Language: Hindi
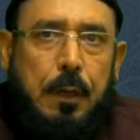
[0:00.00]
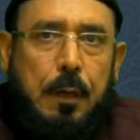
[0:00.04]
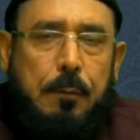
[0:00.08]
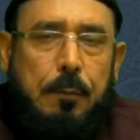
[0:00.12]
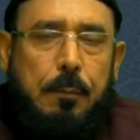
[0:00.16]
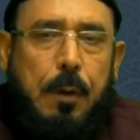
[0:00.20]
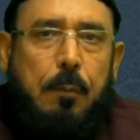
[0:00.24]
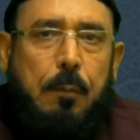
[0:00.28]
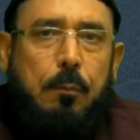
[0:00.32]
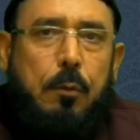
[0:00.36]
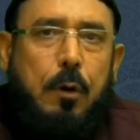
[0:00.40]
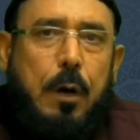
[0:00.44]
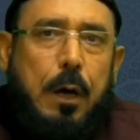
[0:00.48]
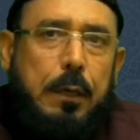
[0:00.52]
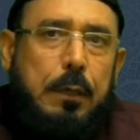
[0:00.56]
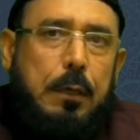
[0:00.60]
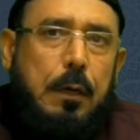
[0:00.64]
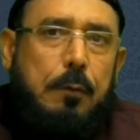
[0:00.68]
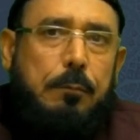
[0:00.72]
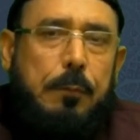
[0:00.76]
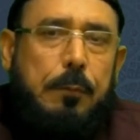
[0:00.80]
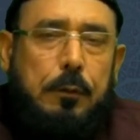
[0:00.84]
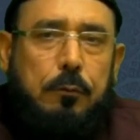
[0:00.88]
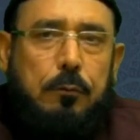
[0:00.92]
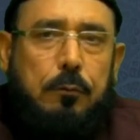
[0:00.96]
इमाम बुखारी
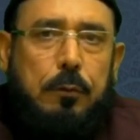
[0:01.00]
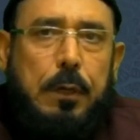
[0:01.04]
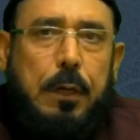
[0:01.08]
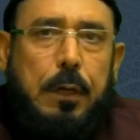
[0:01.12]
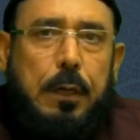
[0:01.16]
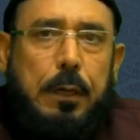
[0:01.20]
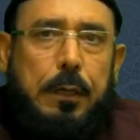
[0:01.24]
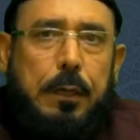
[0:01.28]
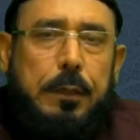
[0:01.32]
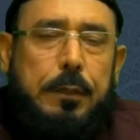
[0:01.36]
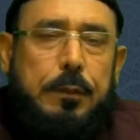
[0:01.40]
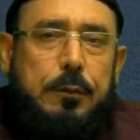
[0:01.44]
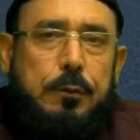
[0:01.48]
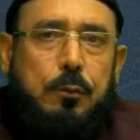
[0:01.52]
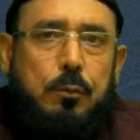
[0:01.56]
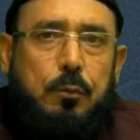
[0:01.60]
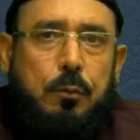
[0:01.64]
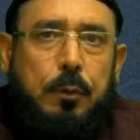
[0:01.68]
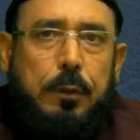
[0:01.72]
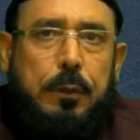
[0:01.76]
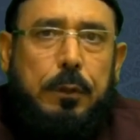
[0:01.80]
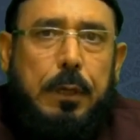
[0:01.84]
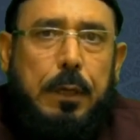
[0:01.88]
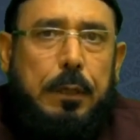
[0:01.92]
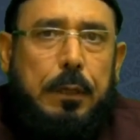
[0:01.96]
रहमत ने शुरू
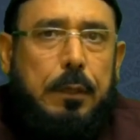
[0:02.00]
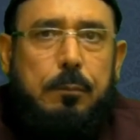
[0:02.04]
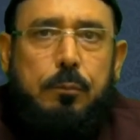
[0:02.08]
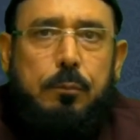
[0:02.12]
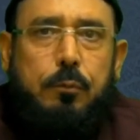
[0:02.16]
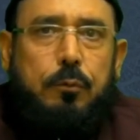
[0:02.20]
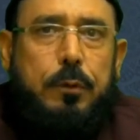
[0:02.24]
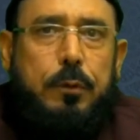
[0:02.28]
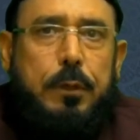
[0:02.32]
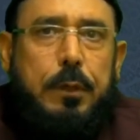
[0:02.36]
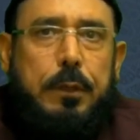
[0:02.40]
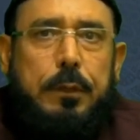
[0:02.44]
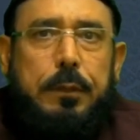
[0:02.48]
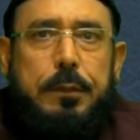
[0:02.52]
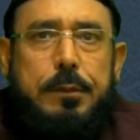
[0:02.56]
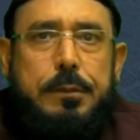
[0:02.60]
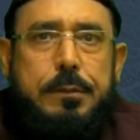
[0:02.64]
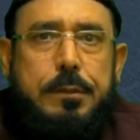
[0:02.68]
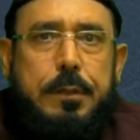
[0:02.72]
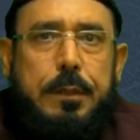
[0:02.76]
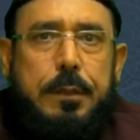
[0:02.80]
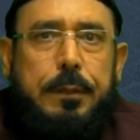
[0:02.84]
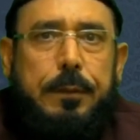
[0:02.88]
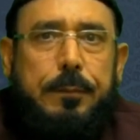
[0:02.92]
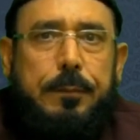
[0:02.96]
किया ये पूरी
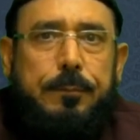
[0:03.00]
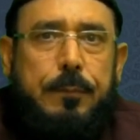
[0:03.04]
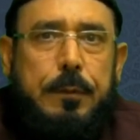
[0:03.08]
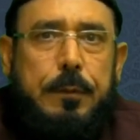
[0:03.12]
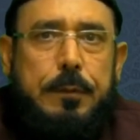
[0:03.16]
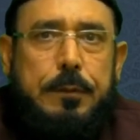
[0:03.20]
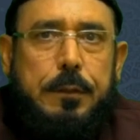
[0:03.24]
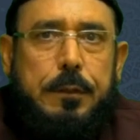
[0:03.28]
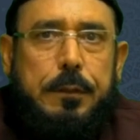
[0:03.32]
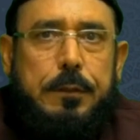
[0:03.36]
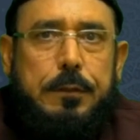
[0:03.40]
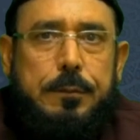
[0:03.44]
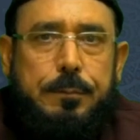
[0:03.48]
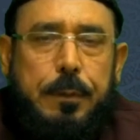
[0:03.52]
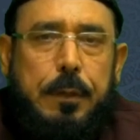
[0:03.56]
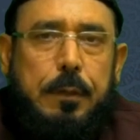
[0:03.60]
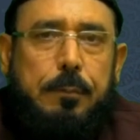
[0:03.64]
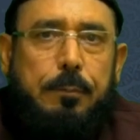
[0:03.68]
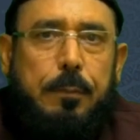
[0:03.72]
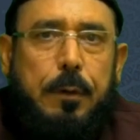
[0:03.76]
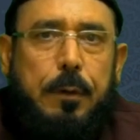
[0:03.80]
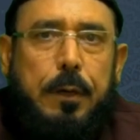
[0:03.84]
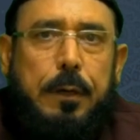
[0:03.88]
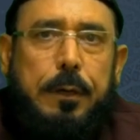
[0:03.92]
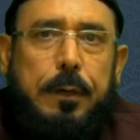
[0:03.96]
हदीस नहीं है ये
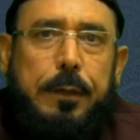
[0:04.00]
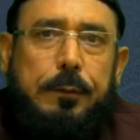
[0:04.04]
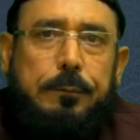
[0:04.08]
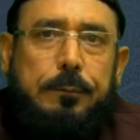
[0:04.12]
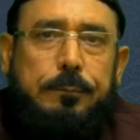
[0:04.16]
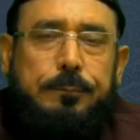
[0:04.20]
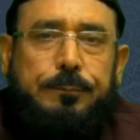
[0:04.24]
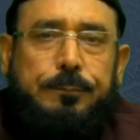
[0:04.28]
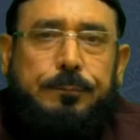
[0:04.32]
स्पेयर पार्ट है